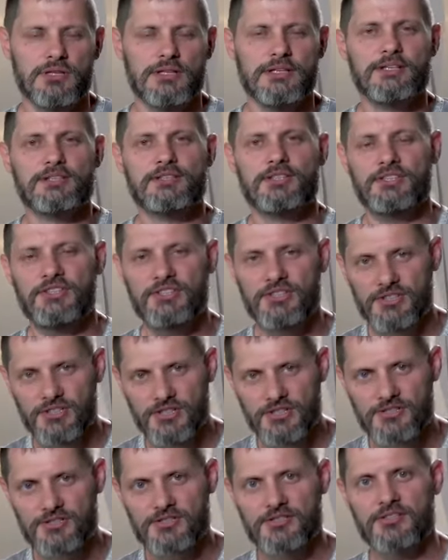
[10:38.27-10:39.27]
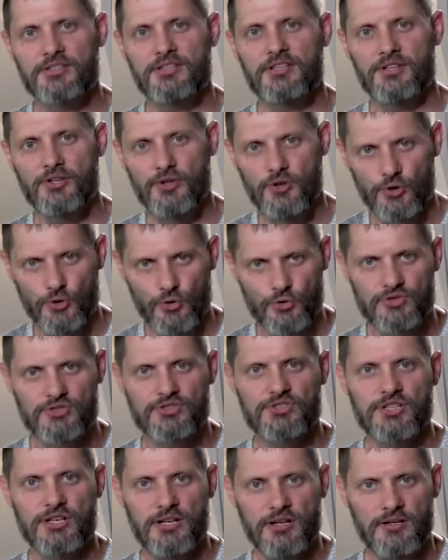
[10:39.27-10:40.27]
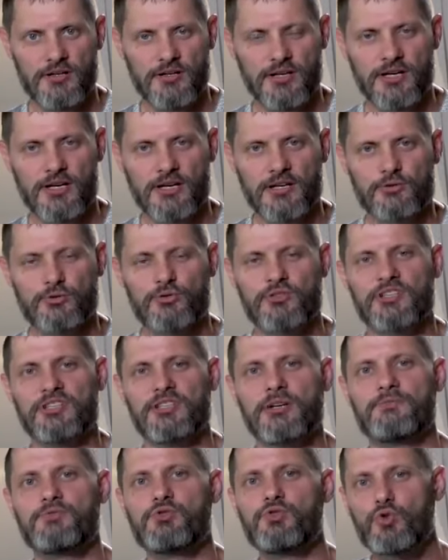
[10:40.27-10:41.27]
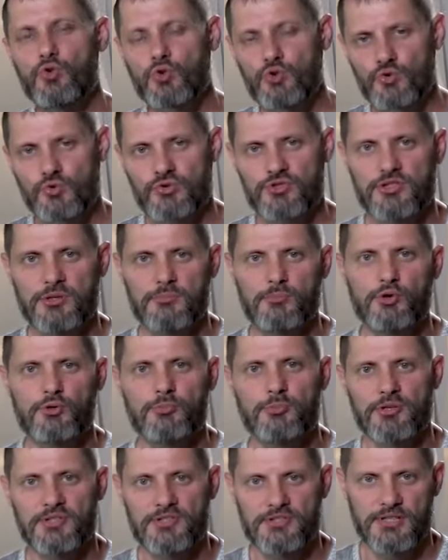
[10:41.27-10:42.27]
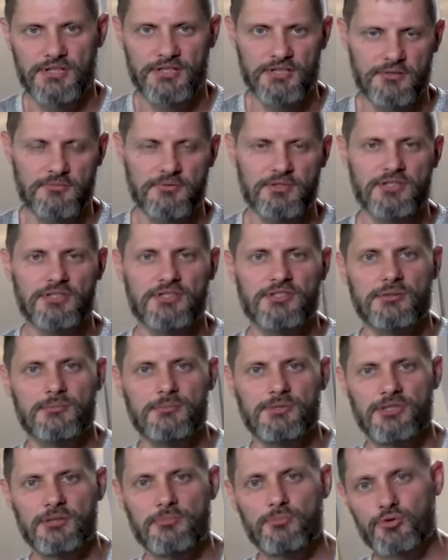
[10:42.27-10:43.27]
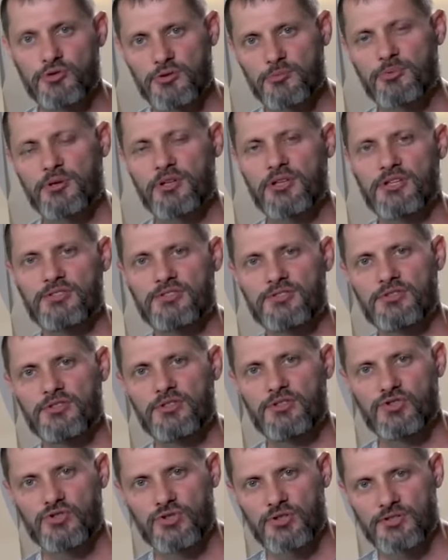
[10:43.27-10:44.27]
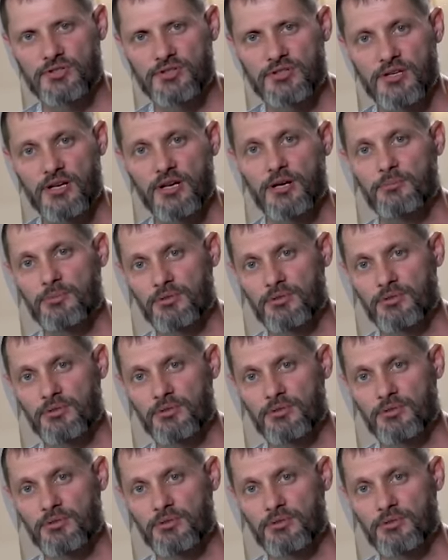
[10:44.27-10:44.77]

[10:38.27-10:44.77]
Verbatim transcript: и это единственная ее цель, то тогда все, что с ней будет происходить в этой семье, будет приносить ей счастье.